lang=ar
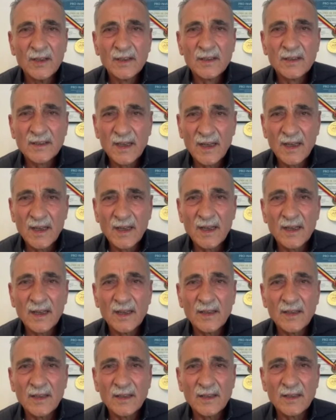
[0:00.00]

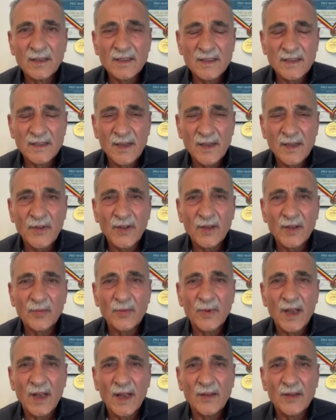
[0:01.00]
سنستفيض
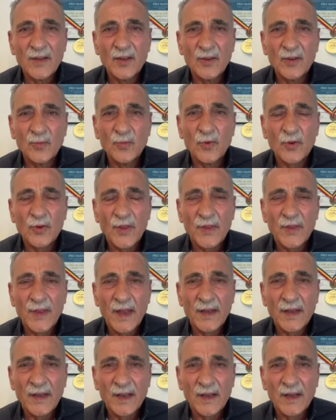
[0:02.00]
بهذه الأمور
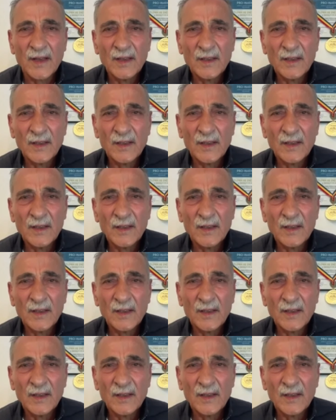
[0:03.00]
الثانية